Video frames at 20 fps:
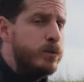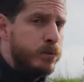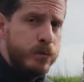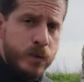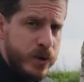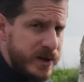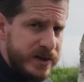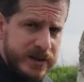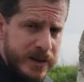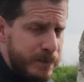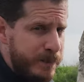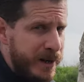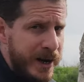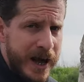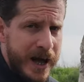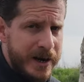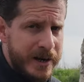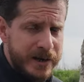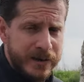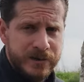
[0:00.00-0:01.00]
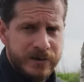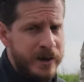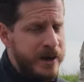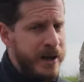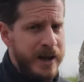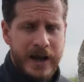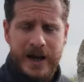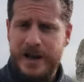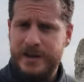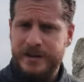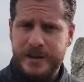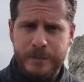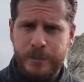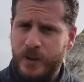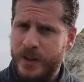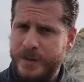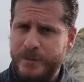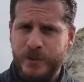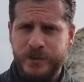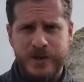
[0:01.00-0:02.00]
muy similares a las que
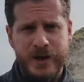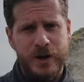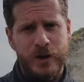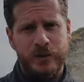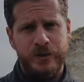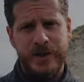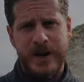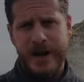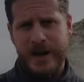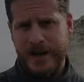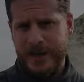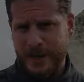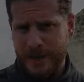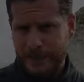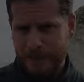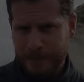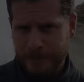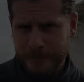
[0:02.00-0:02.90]
podemos encontrar aquí.